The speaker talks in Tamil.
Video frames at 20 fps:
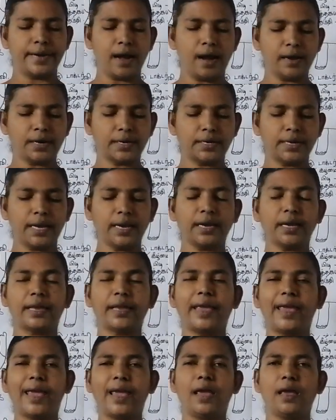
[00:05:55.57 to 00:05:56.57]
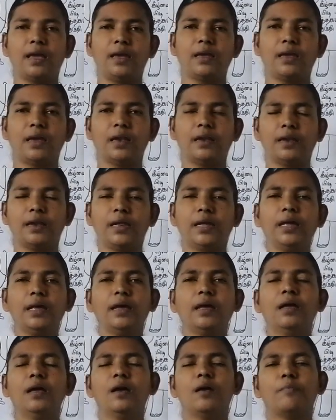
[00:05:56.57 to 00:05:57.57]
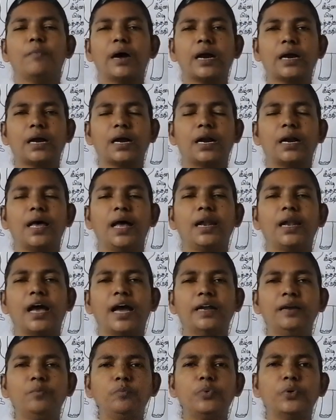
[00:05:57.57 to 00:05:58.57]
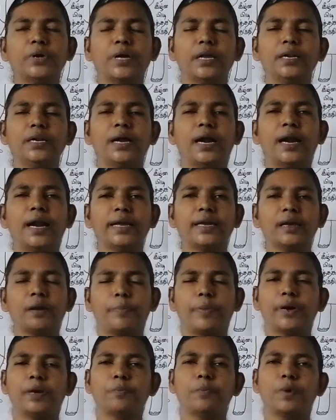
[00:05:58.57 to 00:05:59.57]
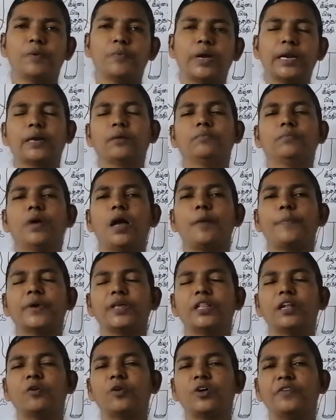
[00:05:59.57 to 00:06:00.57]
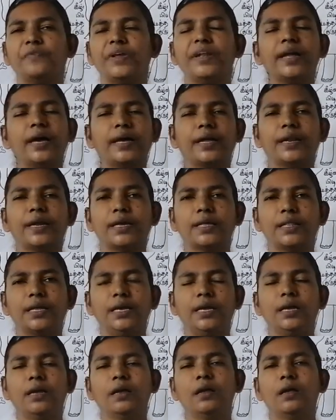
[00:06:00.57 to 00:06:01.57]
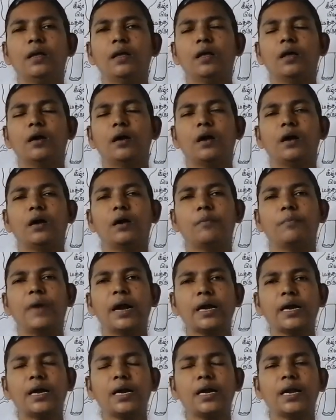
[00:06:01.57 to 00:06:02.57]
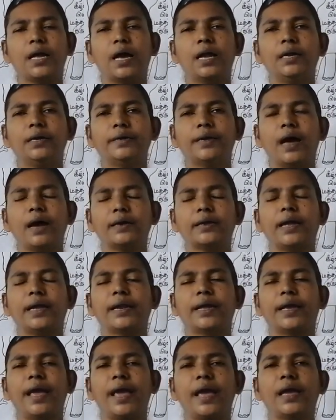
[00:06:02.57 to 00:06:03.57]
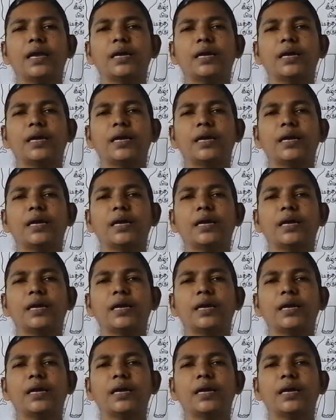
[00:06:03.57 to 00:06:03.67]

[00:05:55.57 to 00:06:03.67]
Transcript: டாக்டர் கே என்று மக்களால் அன்புடன் அழைக்கப்படுபவர் அப்ப இதுல ஒரு வினா இருக்குது மக்களால் டாக்டர் கே